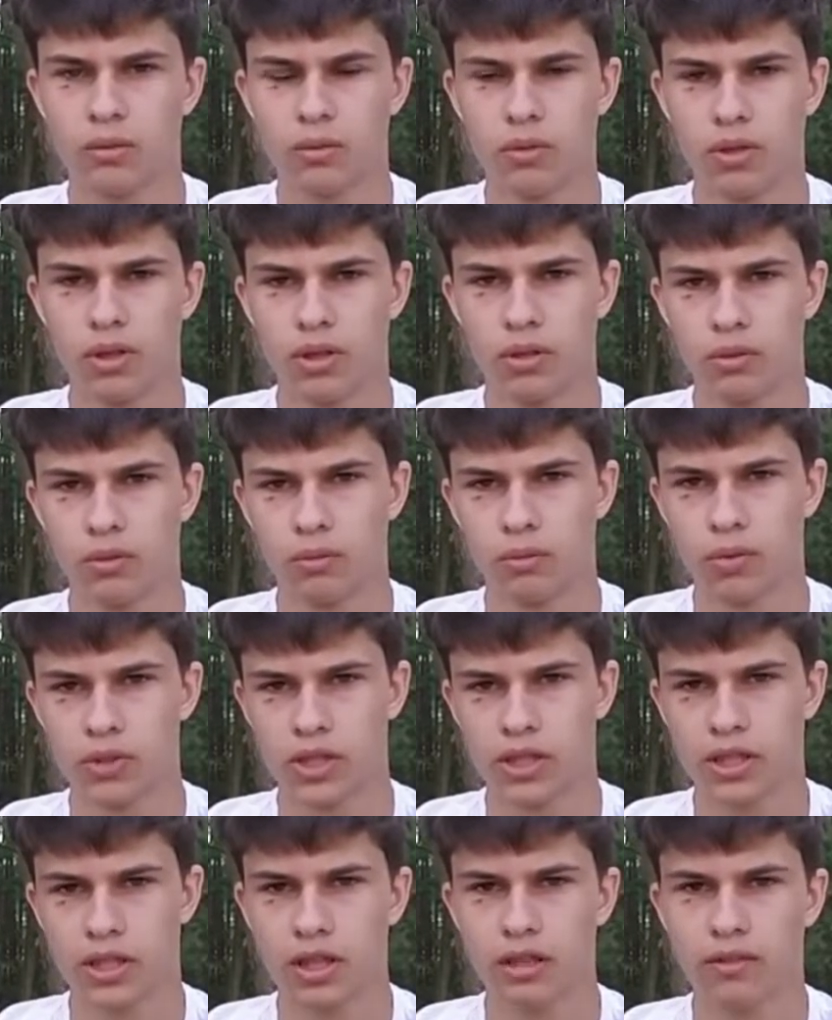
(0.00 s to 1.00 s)
y,
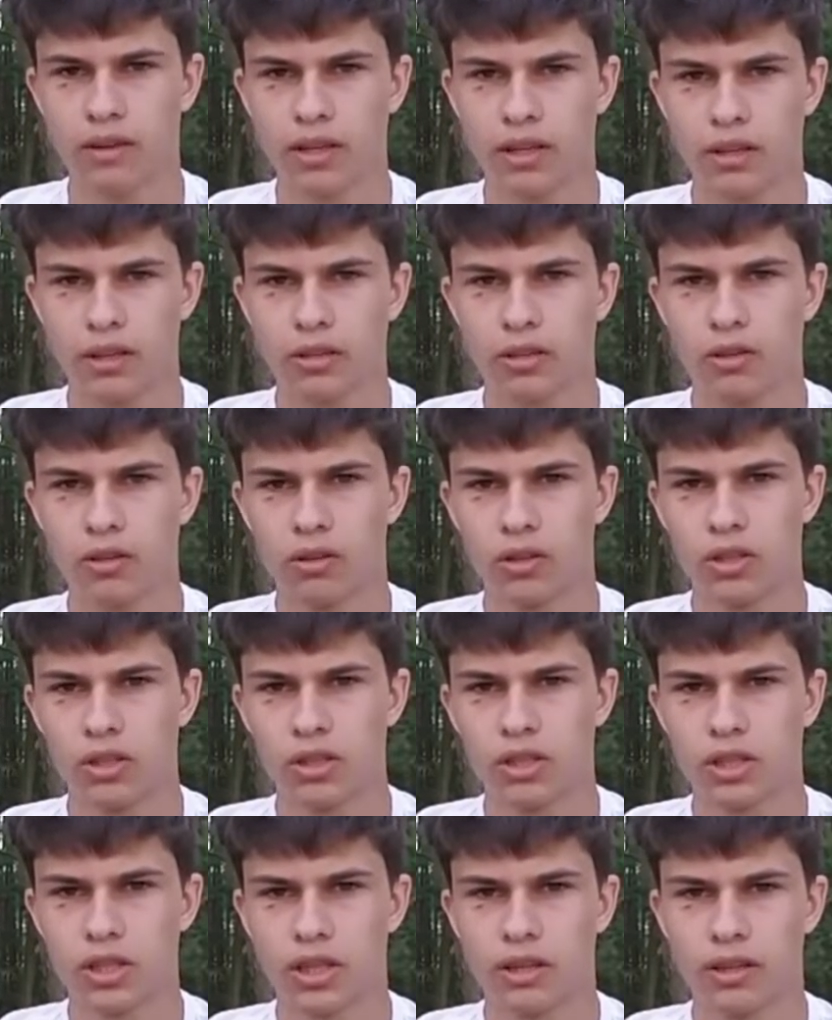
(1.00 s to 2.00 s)
posegregowane
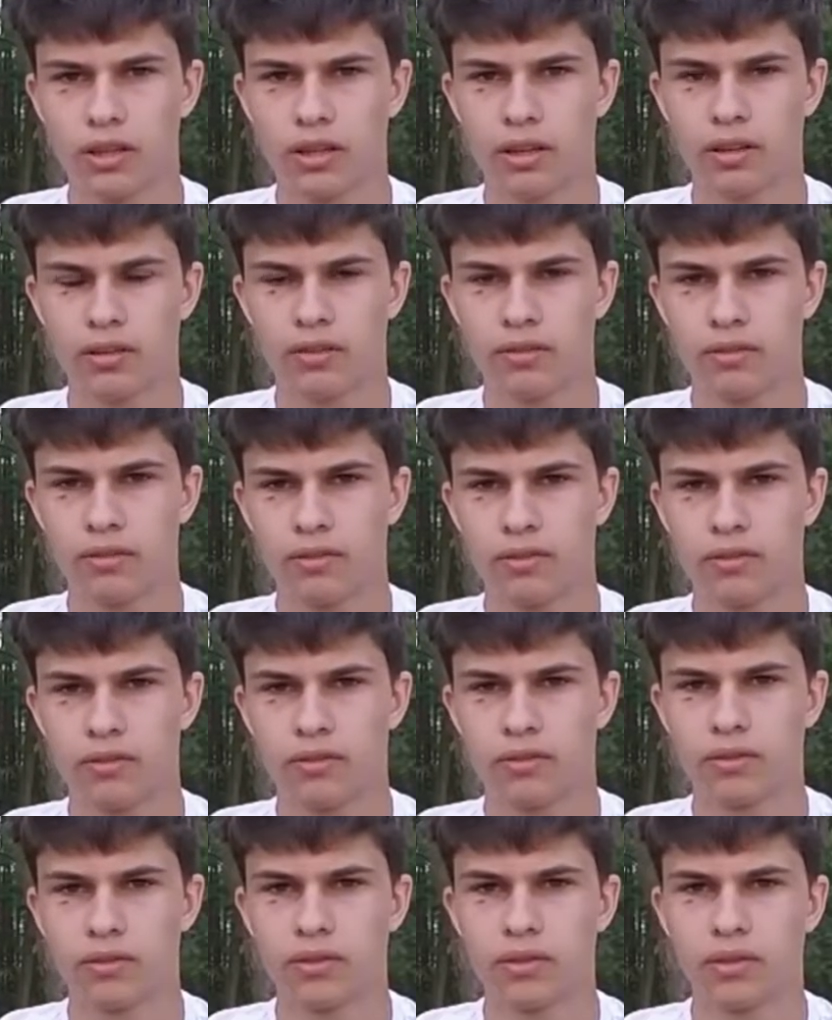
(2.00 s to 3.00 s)
chronologicznie
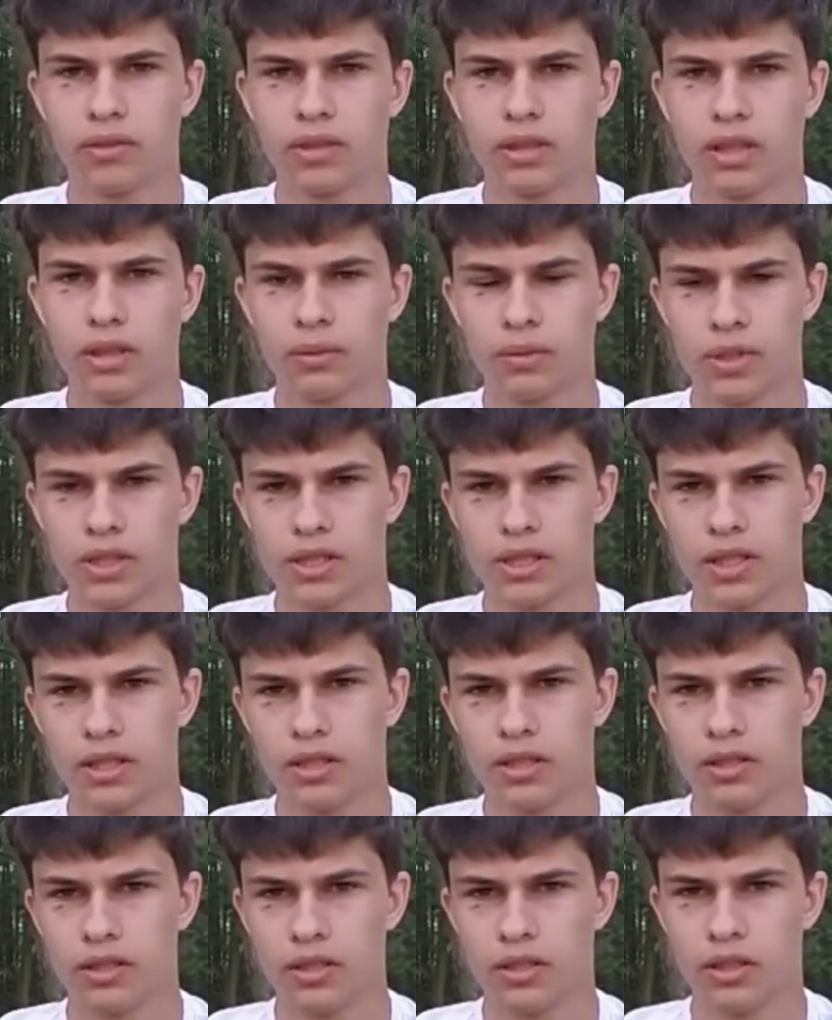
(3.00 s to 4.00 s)
na
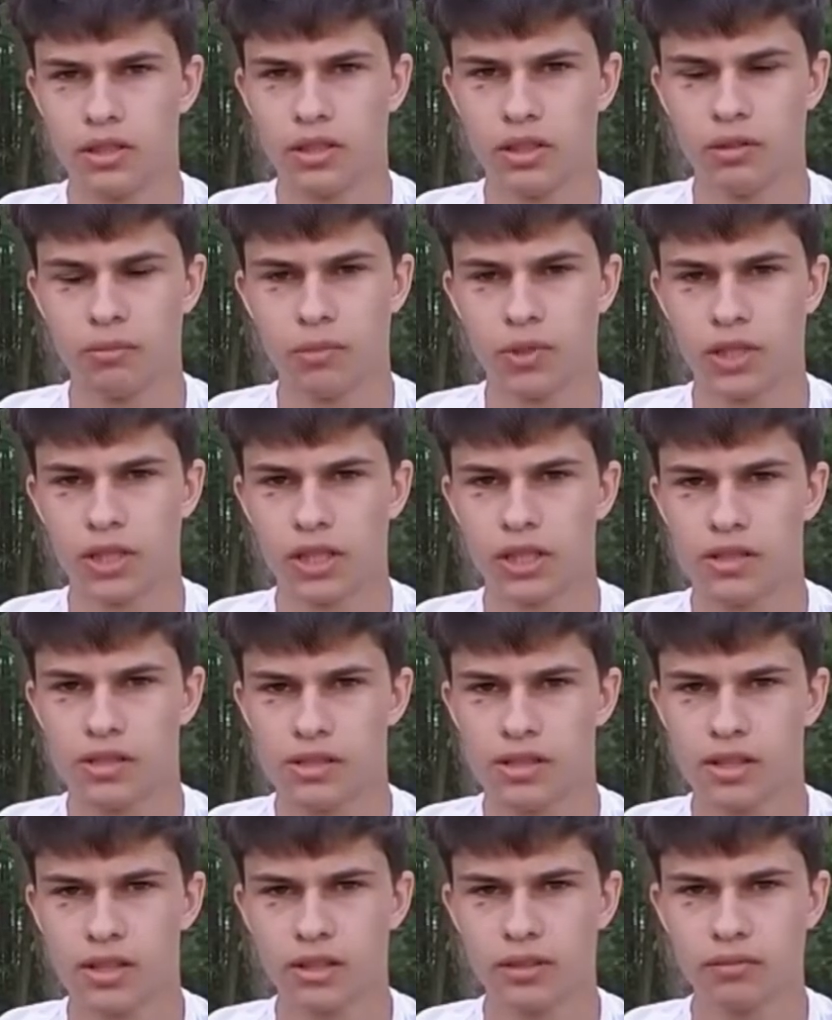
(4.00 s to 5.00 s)
przestrzeni dni i
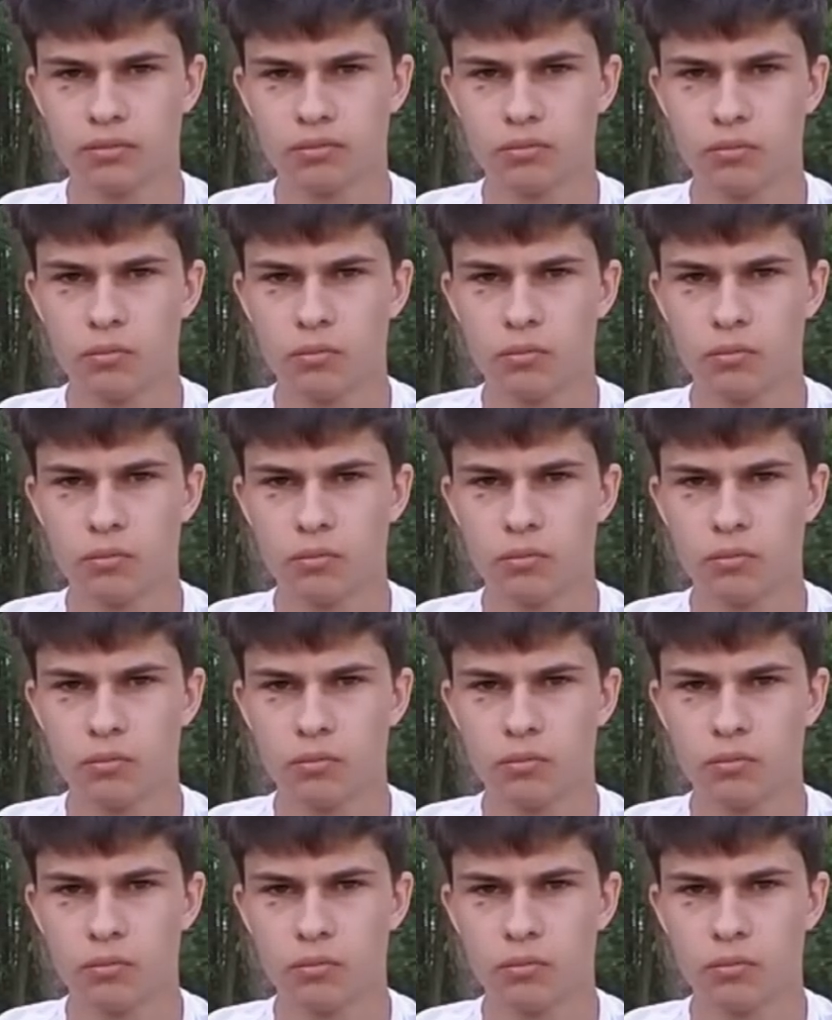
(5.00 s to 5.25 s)
miesięcy.